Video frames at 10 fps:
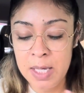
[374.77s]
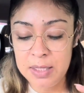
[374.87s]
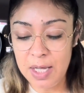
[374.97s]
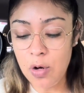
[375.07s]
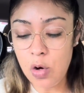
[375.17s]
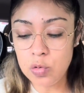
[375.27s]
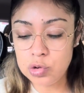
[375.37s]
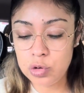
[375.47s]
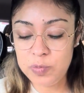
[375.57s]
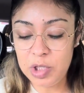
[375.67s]
Tengo
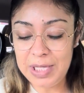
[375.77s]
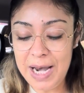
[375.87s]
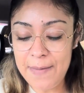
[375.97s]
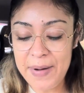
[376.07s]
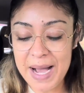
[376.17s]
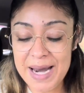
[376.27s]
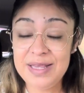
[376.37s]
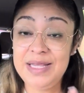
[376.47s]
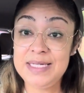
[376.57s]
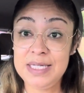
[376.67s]
un subtotal a pagar
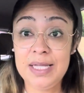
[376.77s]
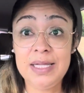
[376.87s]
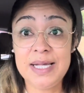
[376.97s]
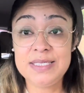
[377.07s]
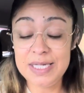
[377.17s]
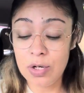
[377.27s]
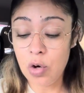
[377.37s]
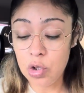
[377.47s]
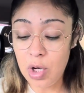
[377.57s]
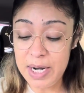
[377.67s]
de
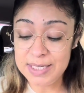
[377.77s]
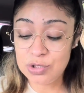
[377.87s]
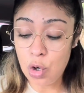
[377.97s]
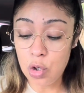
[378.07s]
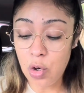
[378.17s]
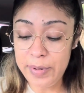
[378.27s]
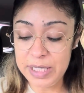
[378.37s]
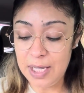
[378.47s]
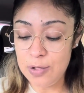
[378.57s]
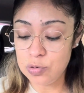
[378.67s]
75 dólares con
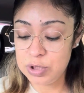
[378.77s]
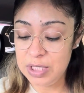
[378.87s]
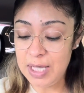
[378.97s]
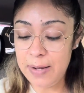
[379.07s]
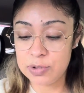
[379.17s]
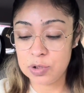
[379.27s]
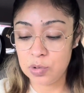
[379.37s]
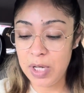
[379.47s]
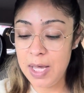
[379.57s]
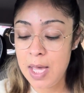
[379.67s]
91 centavos,
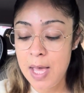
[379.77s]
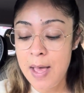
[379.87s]
¿ok?